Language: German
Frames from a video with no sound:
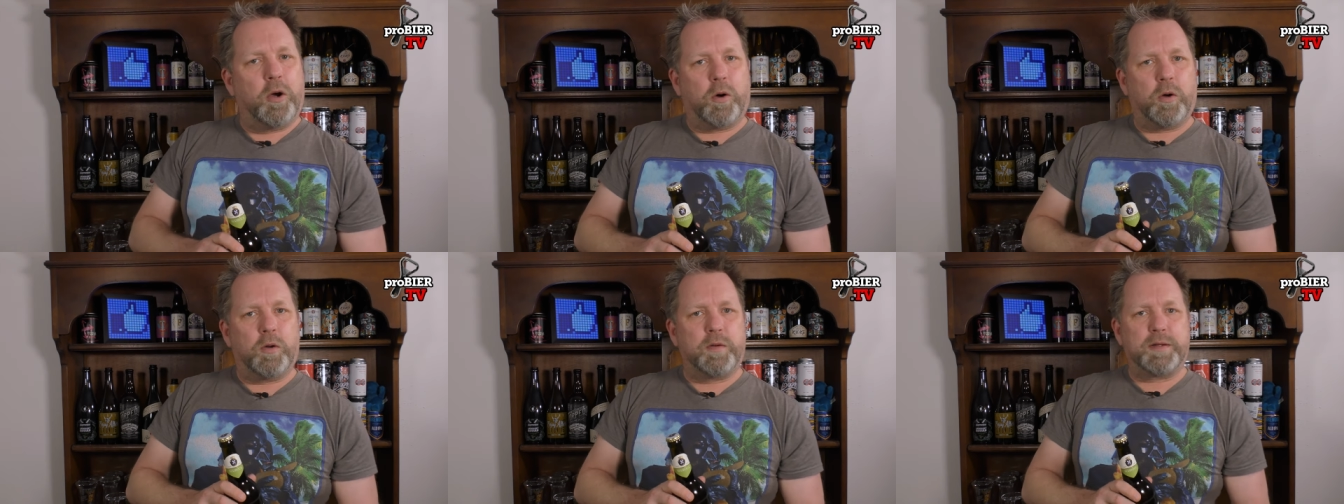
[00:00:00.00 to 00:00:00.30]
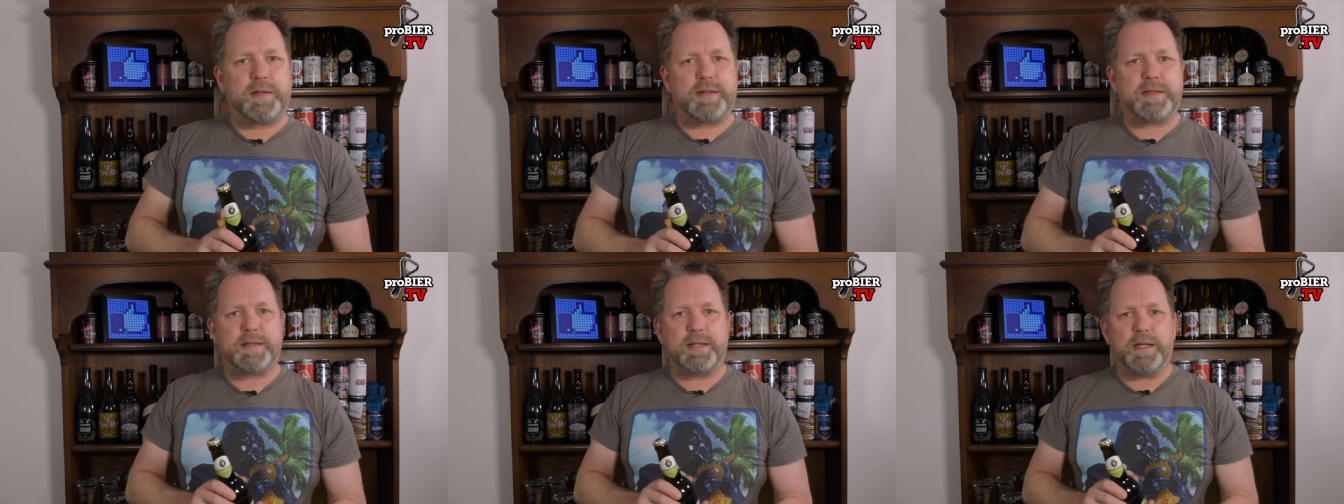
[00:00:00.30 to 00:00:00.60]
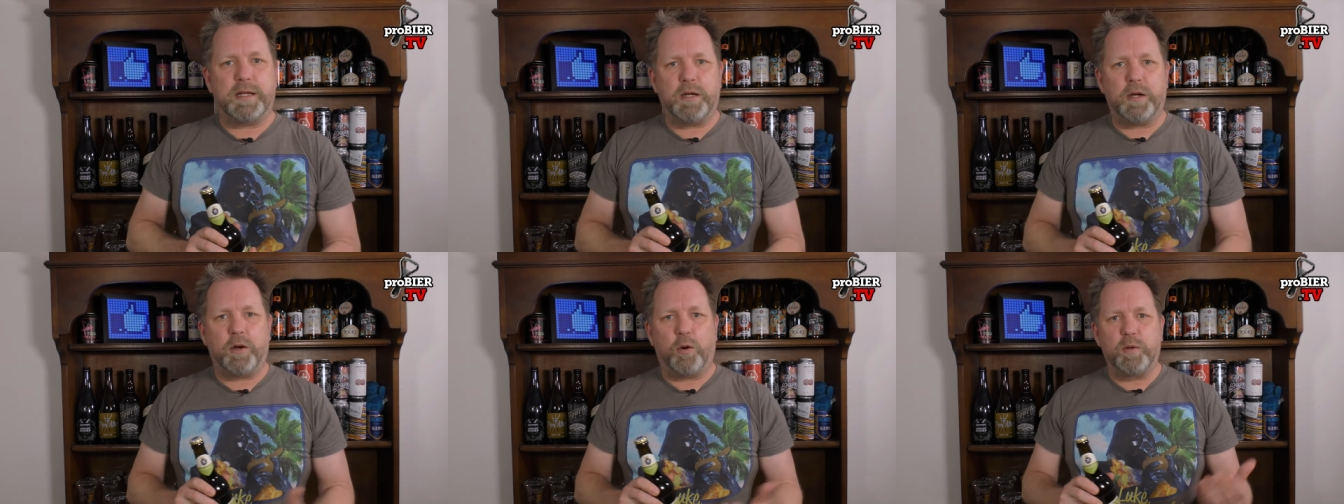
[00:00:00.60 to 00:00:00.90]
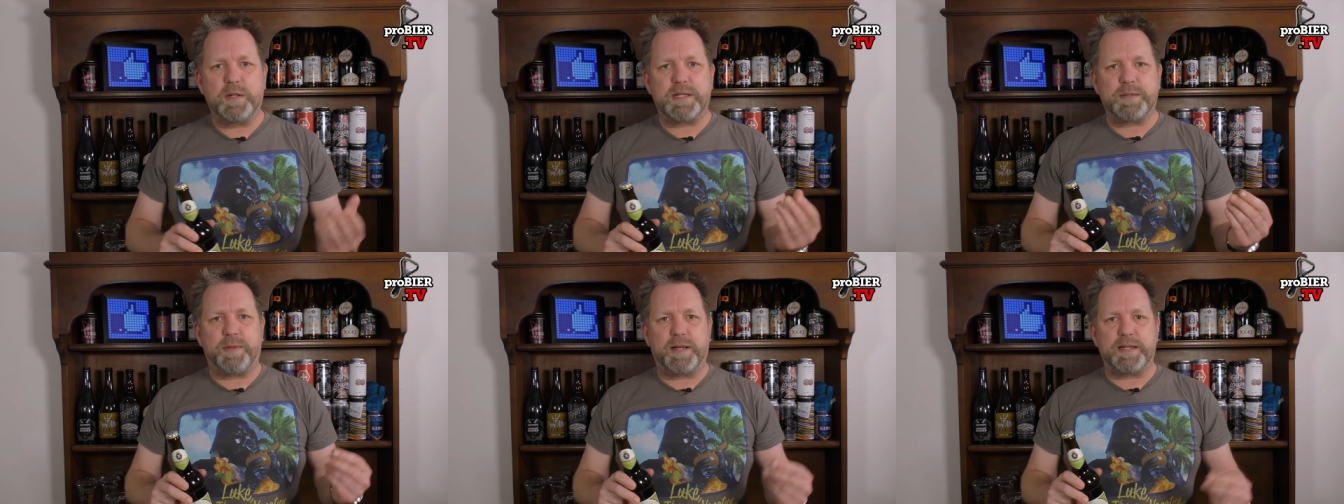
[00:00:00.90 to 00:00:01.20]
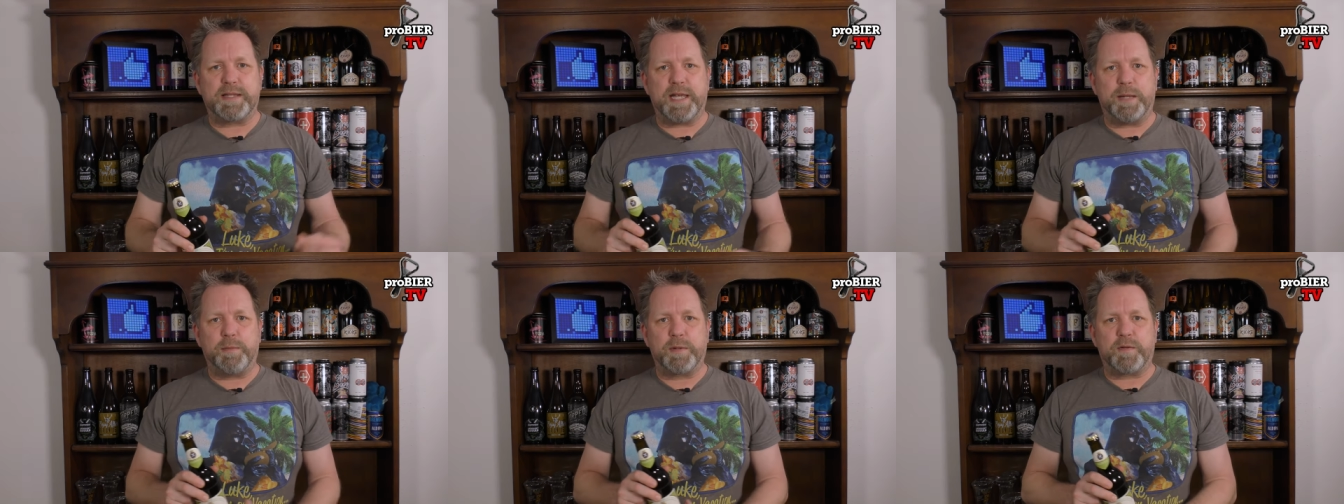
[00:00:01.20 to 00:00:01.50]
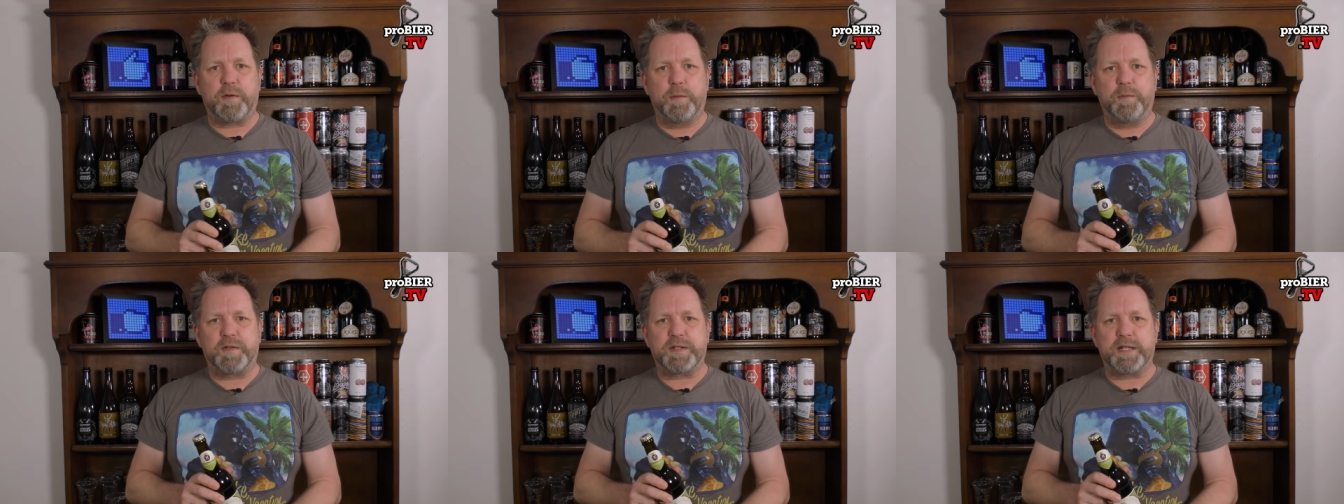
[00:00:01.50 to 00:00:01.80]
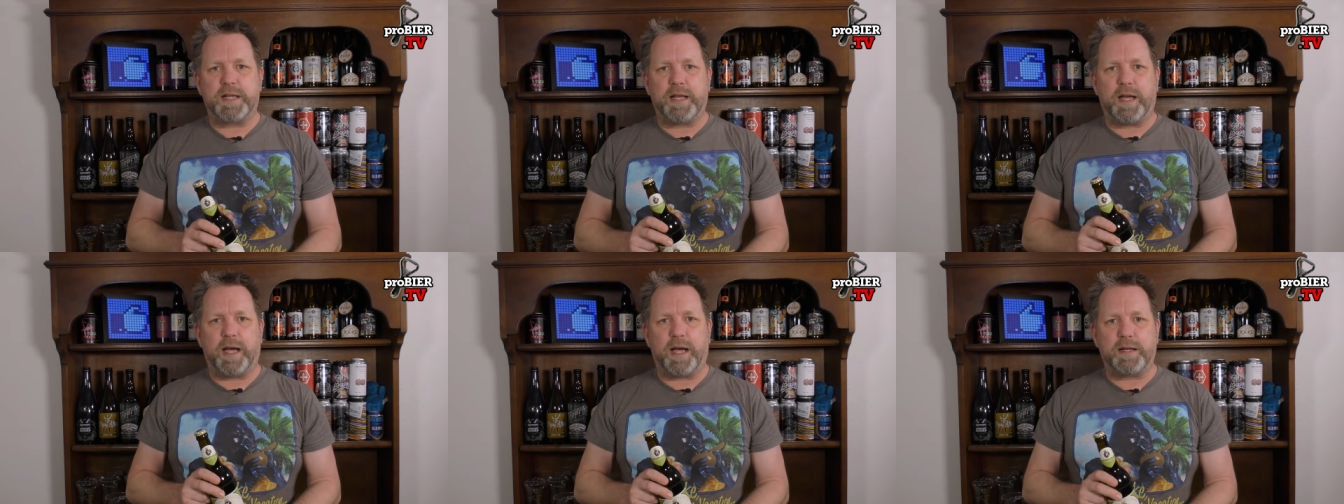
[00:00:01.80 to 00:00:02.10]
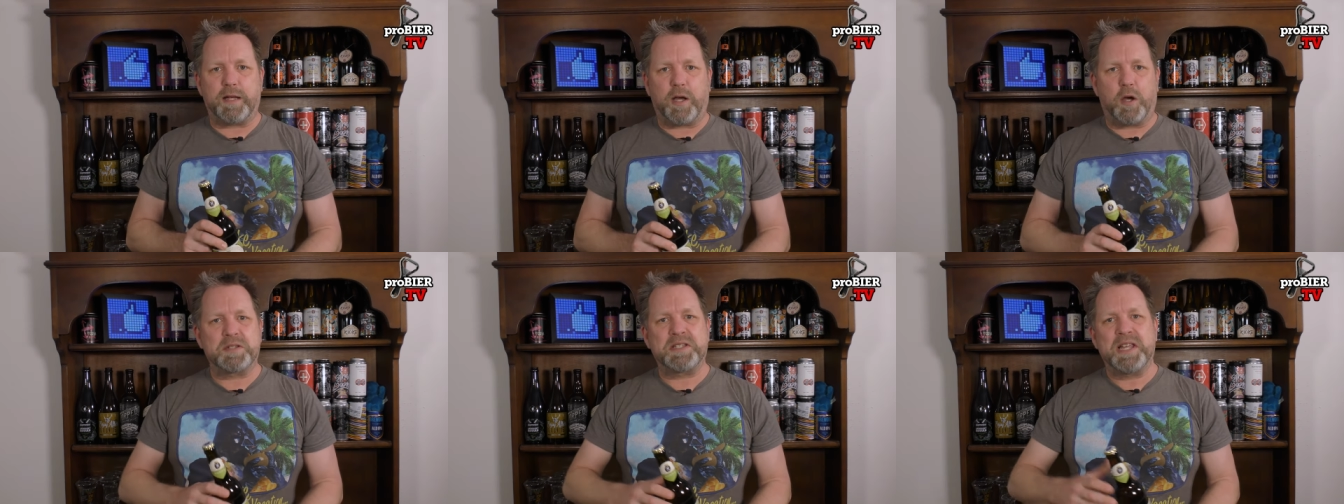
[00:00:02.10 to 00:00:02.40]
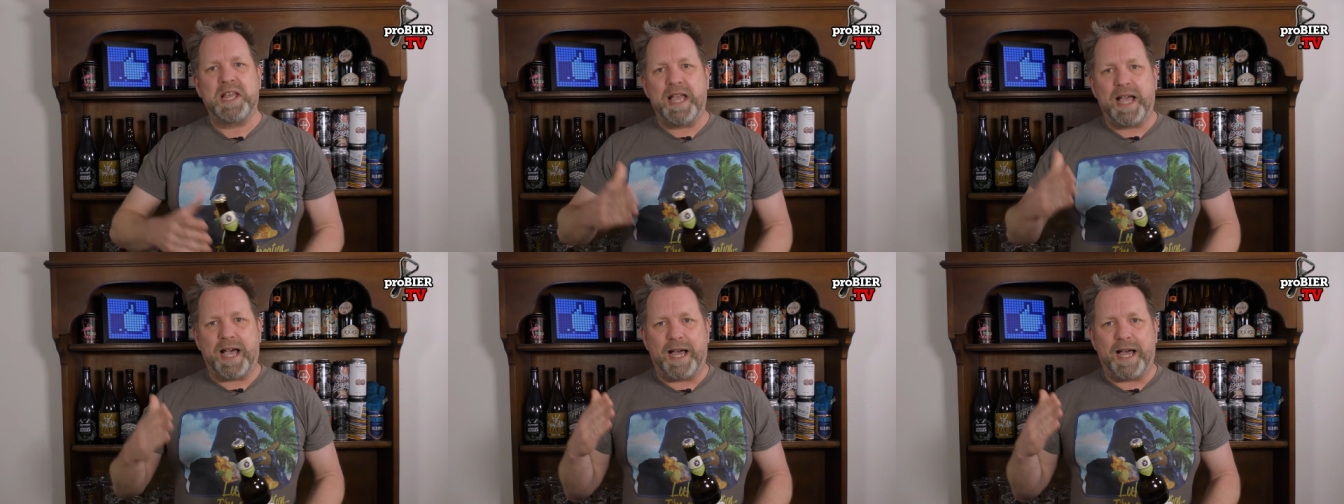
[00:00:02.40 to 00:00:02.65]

und äh, holt es bei 10 bis 15 Grad raus.